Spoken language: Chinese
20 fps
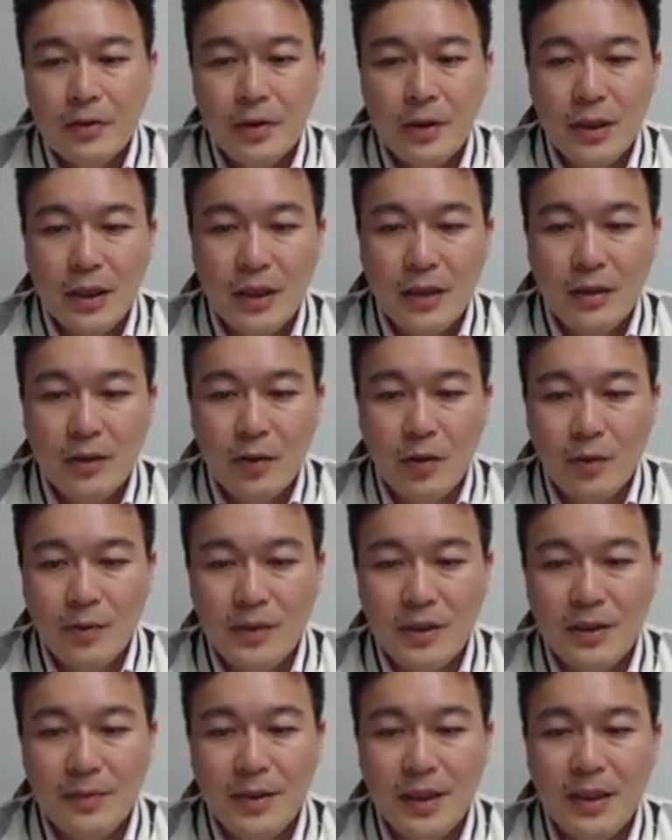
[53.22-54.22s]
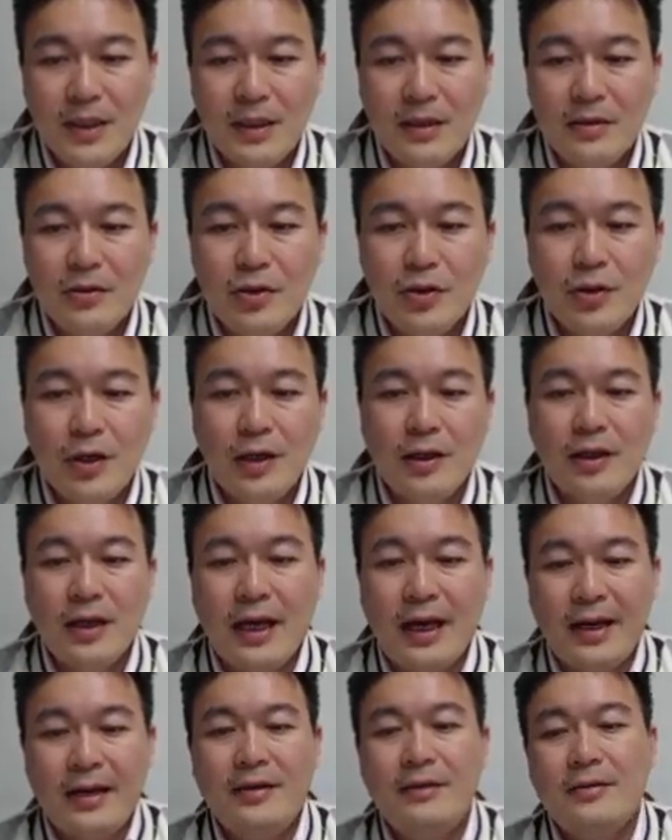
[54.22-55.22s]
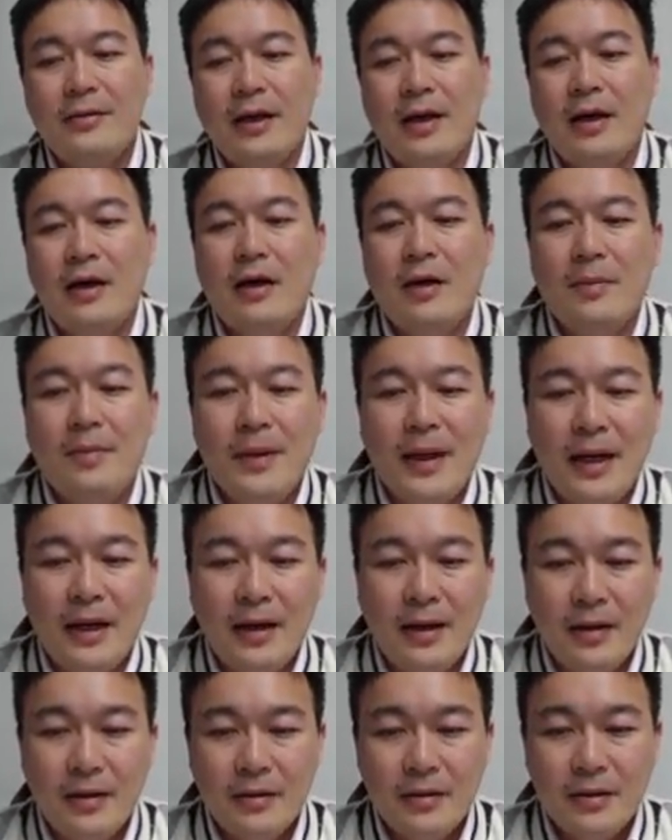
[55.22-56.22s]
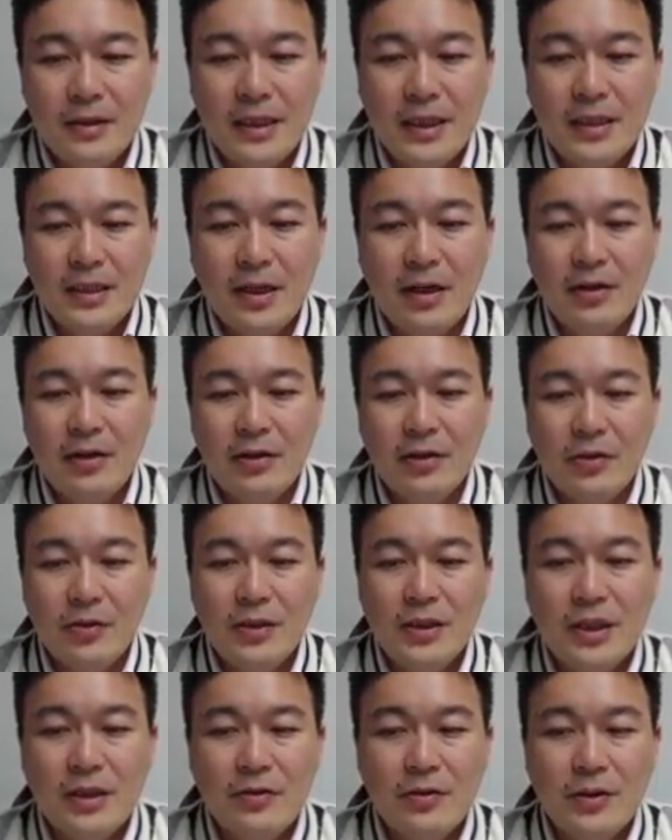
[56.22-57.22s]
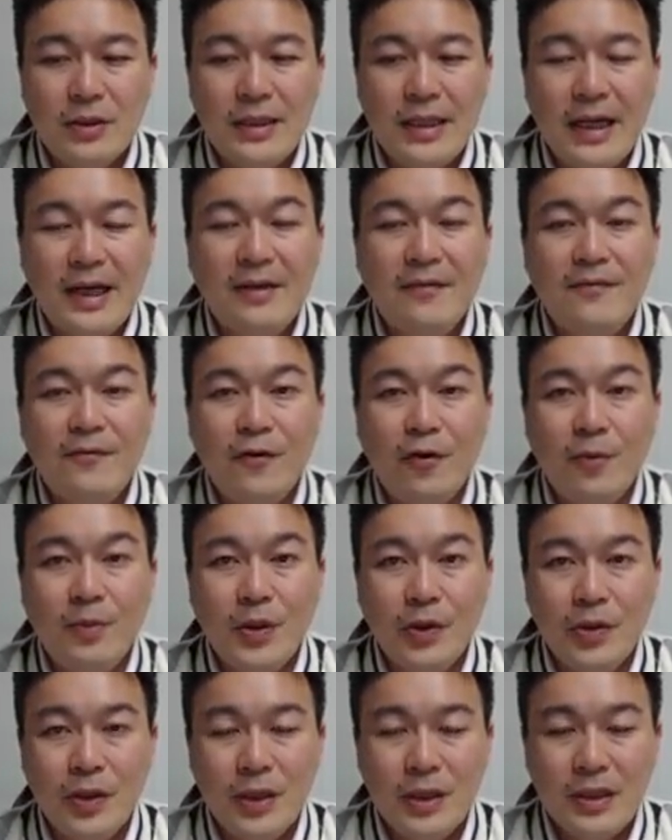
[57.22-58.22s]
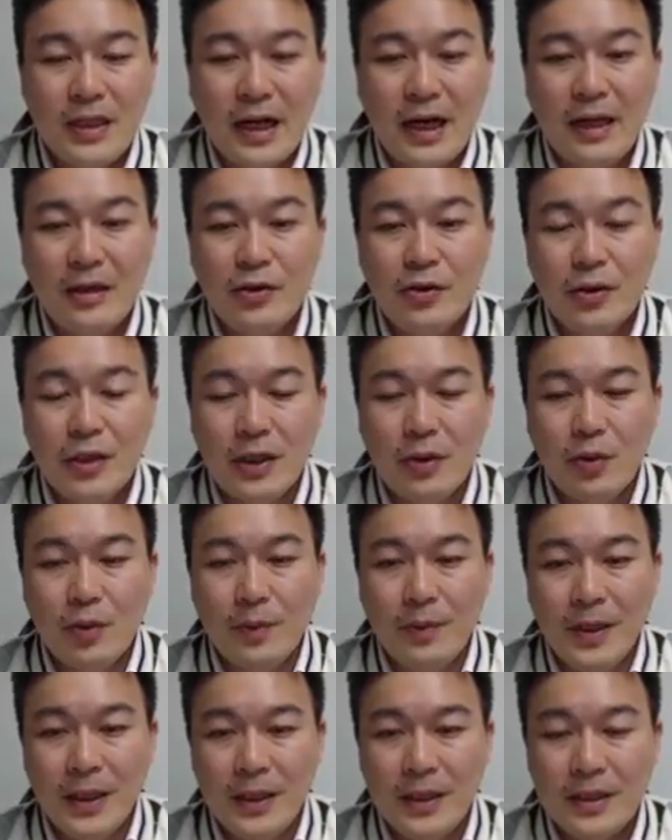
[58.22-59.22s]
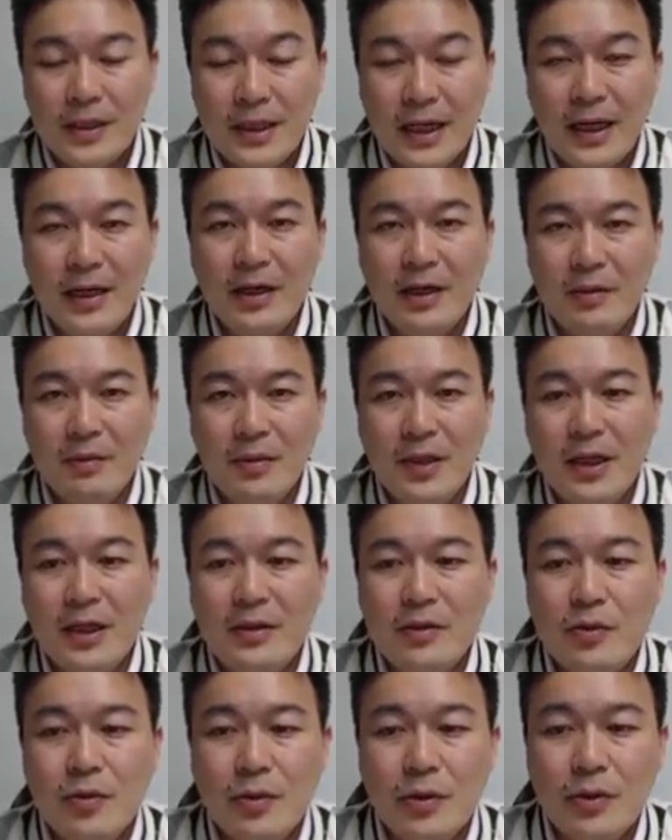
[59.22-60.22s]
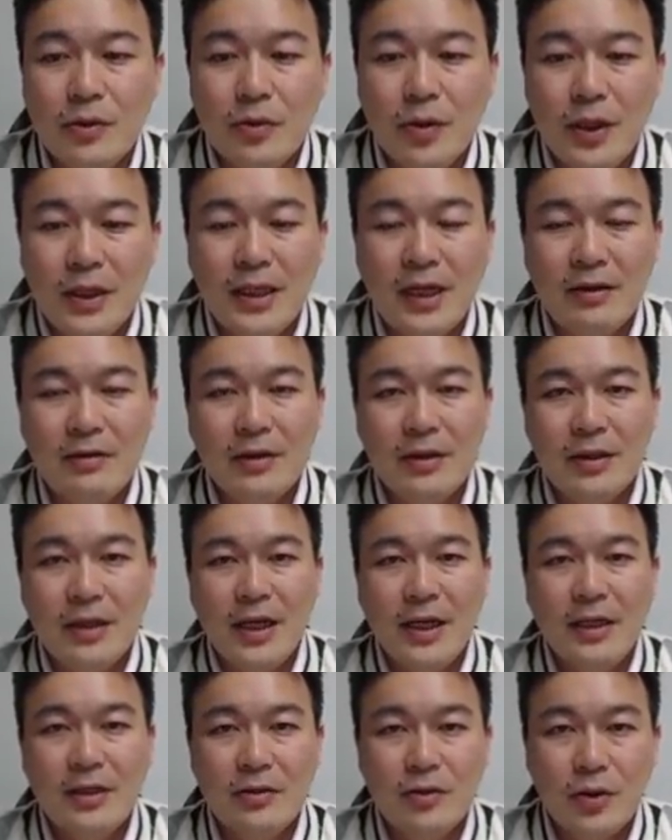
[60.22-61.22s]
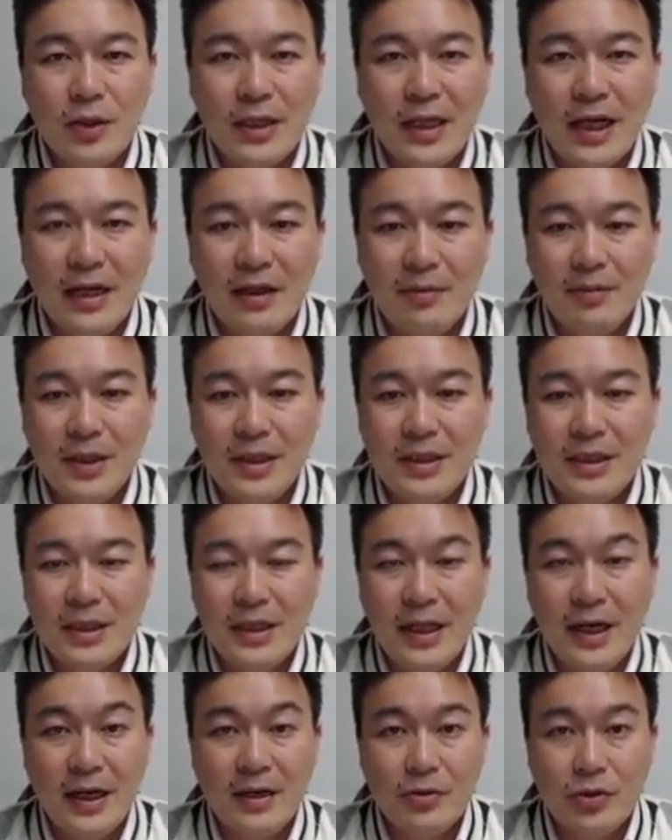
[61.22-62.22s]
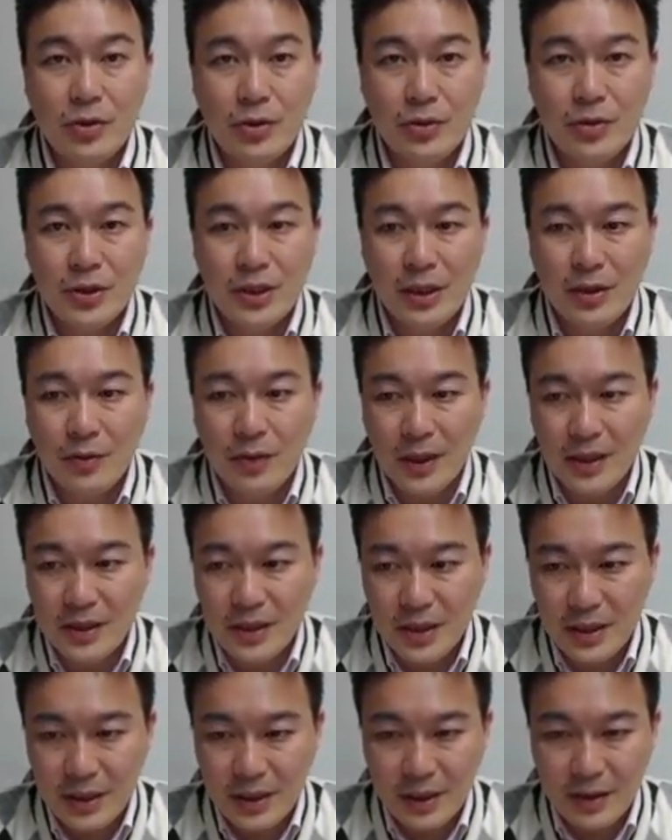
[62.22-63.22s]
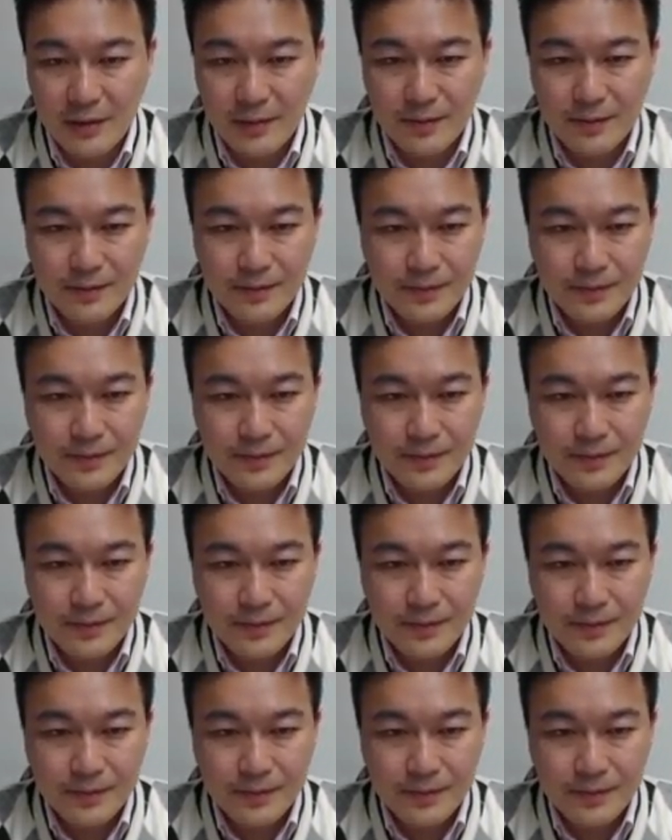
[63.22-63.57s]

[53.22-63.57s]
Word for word: 所以呢，我们这边呢就要来啊，把介绍一个东西叫做 second formula，当然就跟我们上一个影片所推导的那个最大的变形量是有些关系的。